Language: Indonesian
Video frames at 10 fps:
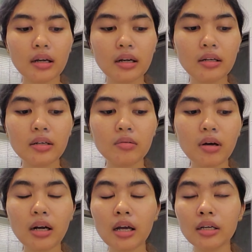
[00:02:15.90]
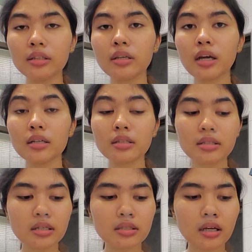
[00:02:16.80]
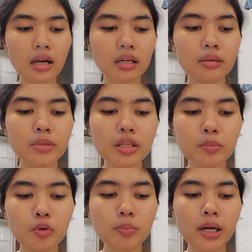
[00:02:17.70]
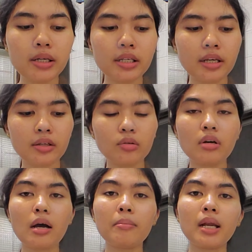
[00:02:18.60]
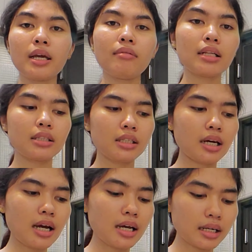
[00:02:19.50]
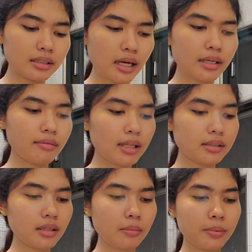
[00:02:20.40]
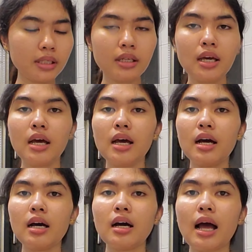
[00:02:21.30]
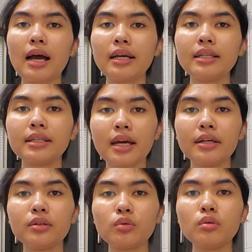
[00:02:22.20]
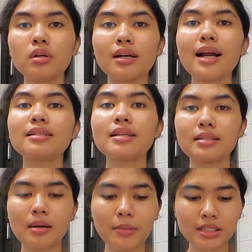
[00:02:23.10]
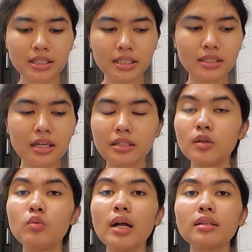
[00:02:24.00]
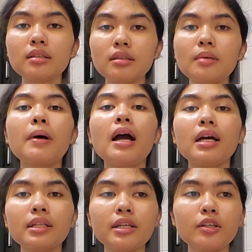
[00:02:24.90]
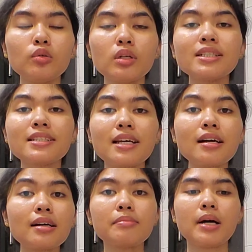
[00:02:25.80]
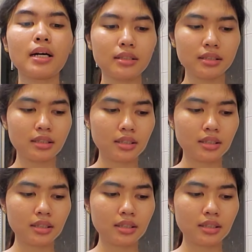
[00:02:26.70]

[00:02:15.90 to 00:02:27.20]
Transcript: karena di luar anginnya kenceng sekali meskipun badannya itu nggak melewati negara Taiwan tapi e, anginnya itu kerasa sampai sini dan di luar tetap anginnya itu kenceng banget